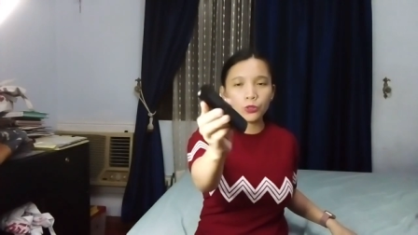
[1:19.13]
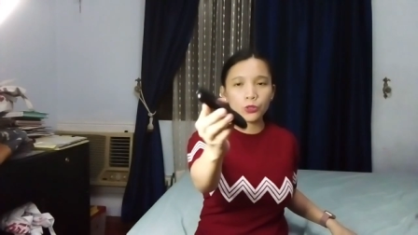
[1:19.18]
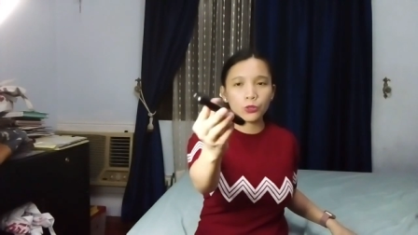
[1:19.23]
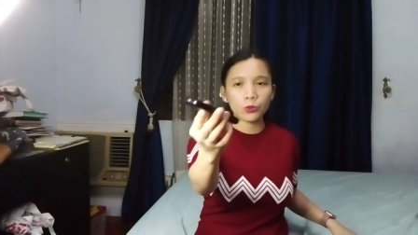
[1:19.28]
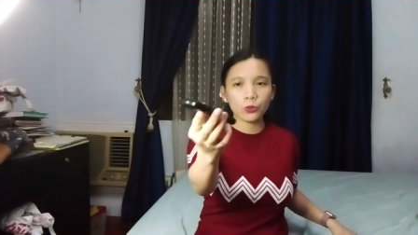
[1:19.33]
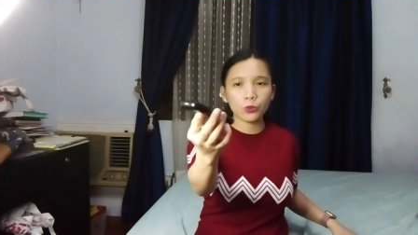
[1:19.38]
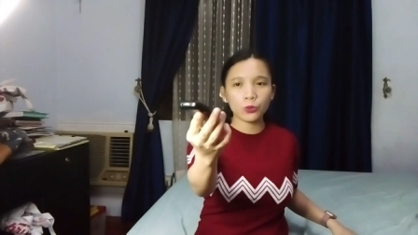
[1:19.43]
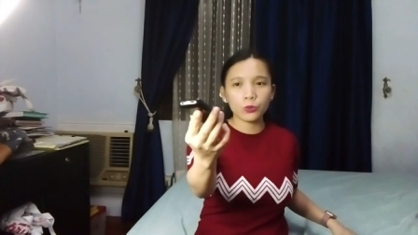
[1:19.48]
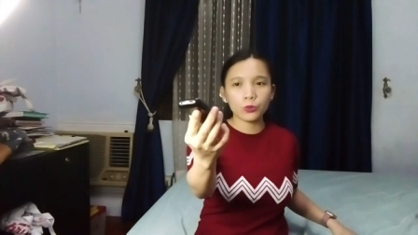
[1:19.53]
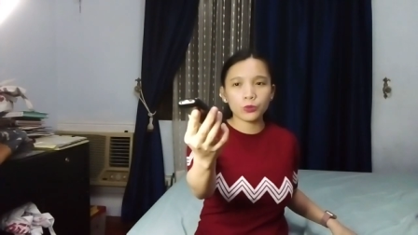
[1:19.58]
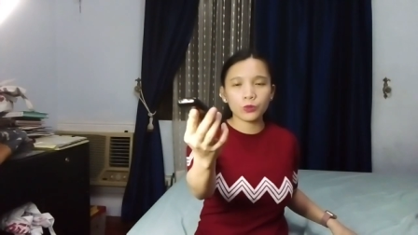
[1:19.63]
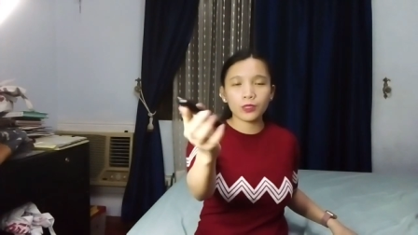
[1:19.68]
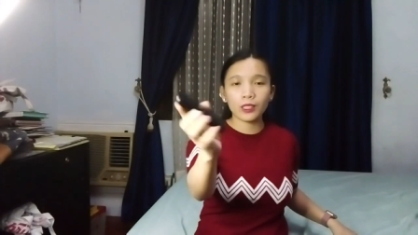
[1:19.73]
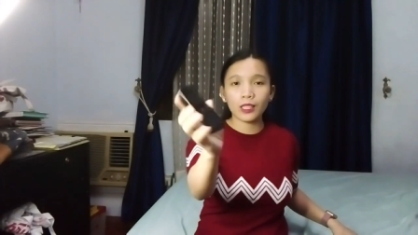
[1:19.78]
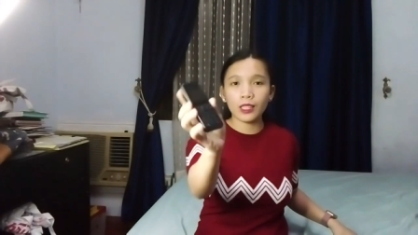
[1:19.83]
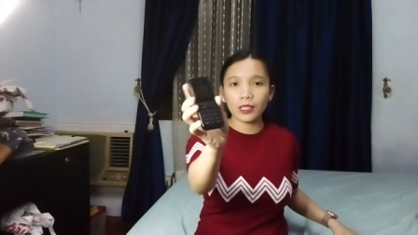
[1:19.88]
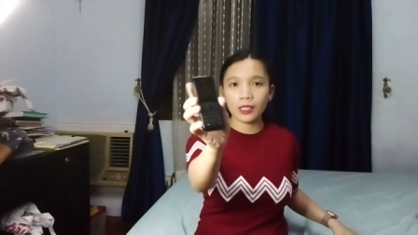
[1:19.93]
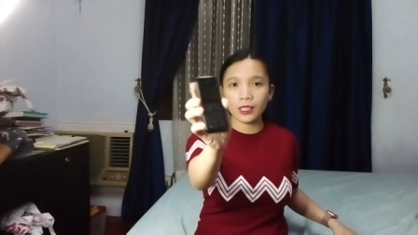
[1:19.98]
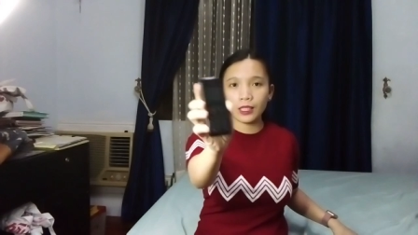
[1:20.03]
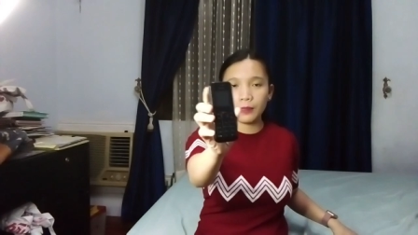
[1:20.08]
So,
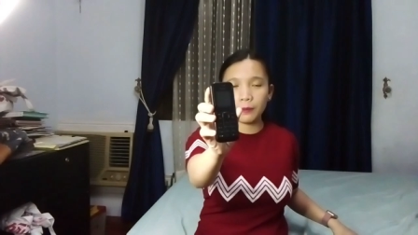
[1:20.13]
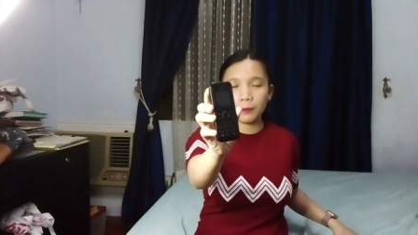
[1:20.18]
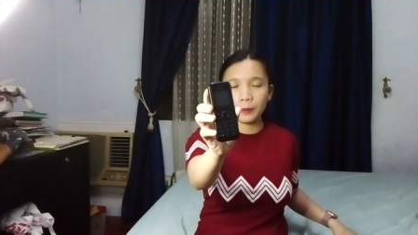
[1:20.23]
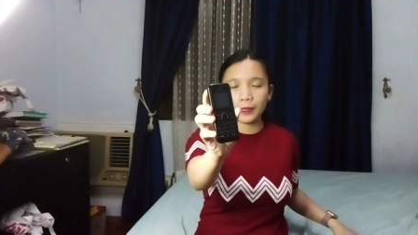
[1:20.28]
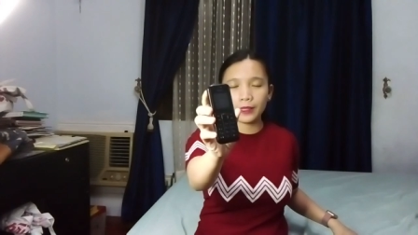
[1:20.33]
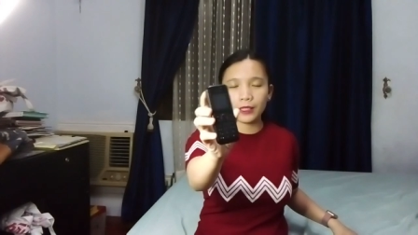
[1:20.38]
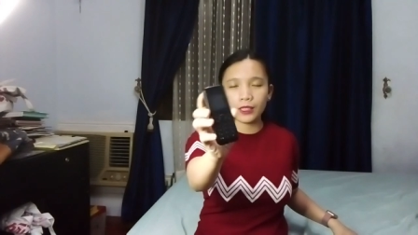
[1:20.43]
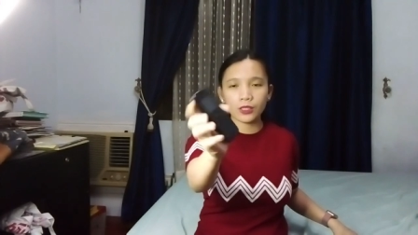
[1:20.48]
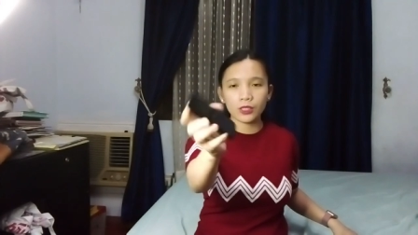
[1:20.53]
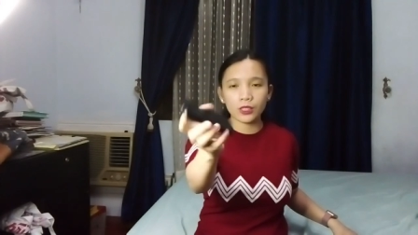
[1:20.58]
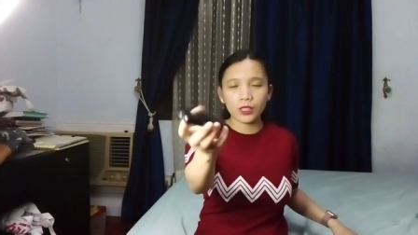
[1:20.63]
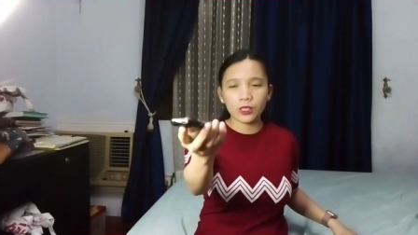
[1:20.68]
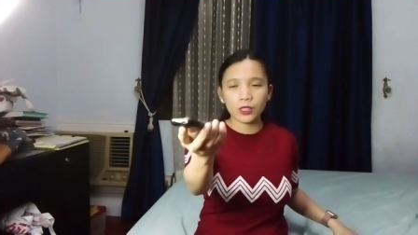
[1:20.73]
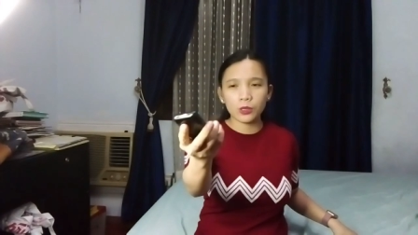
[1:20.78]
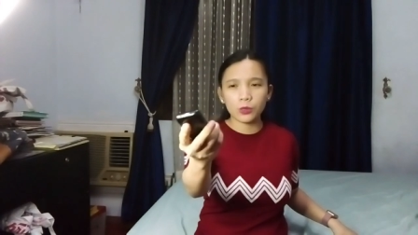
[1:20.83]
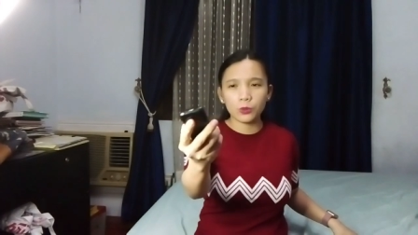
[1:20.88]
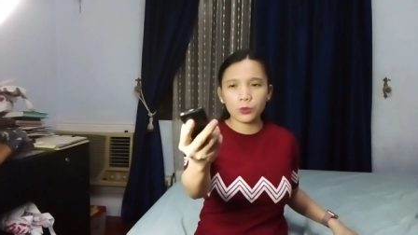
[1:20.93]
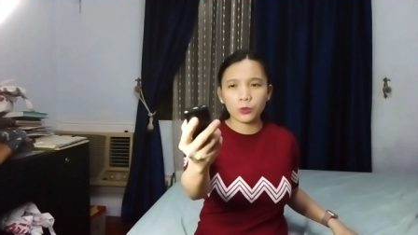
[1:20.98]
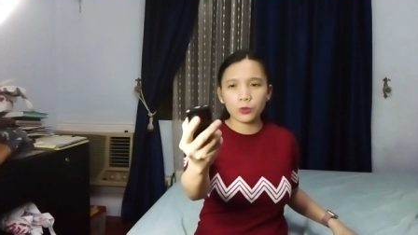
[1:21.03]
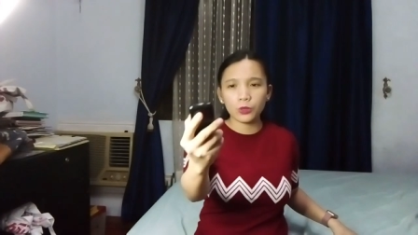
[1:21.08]
nakakipad lang siya.
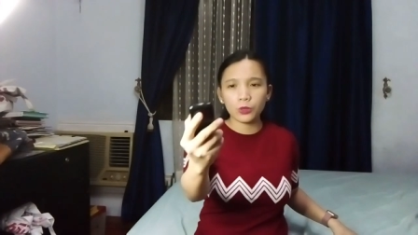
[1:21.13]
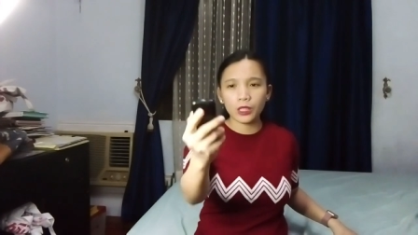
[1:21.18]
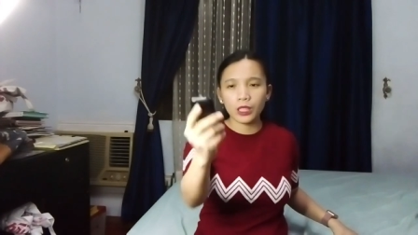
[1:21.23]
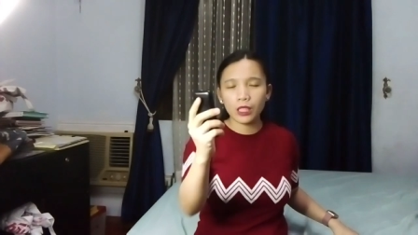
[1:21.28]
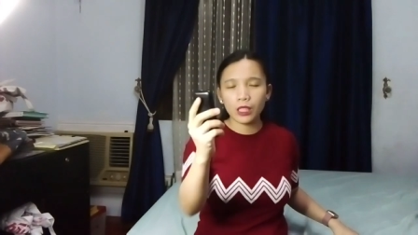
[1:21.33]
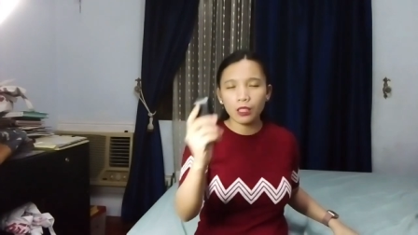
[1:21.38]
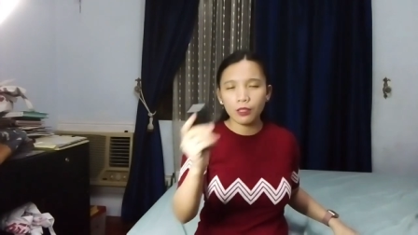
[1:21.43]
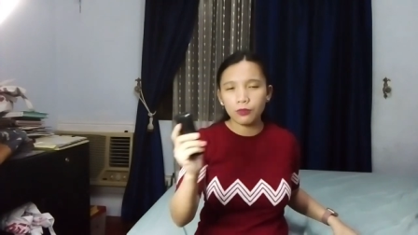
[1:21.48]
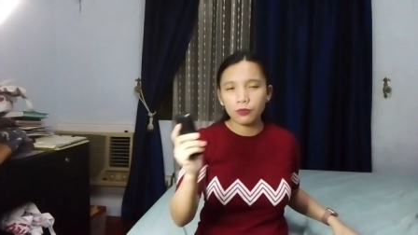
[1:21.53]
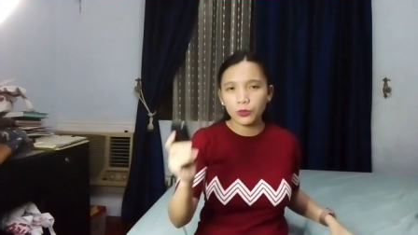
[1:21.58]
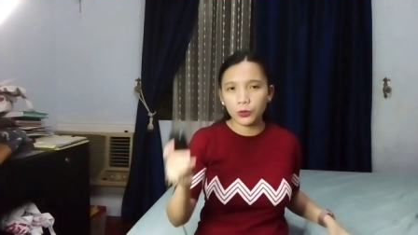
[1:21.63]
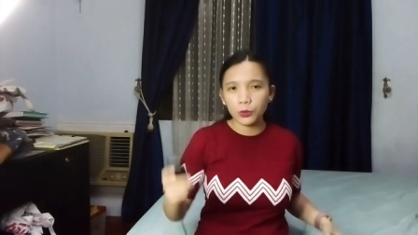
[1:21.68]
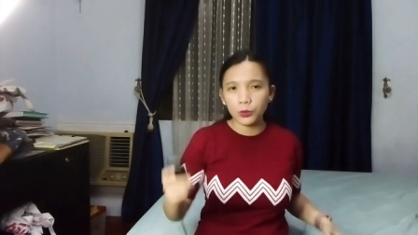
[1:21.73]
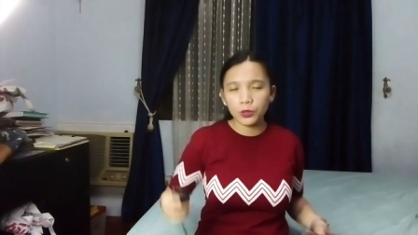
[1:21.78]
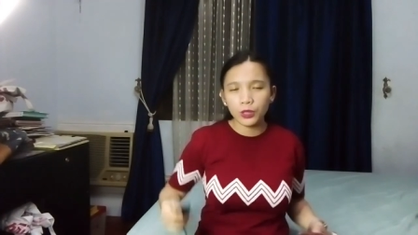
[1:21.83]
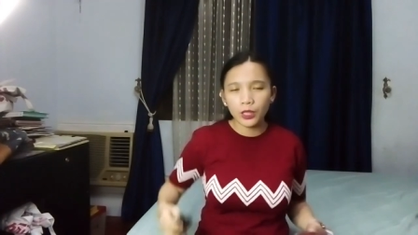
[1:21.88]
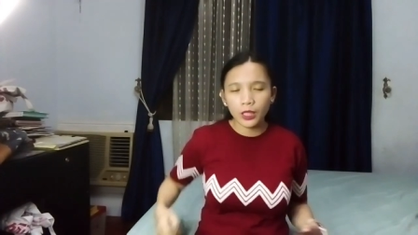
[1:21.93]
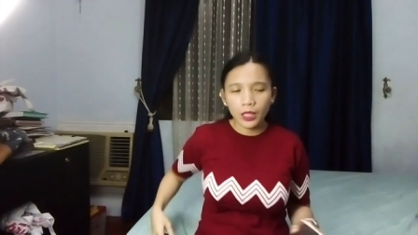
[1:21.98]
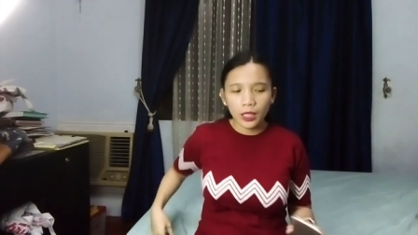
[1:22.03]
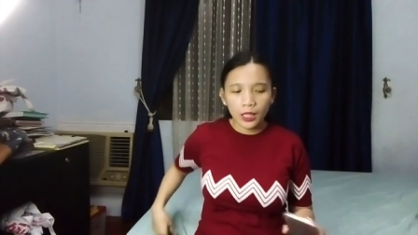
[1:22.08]
So, Nokia phone.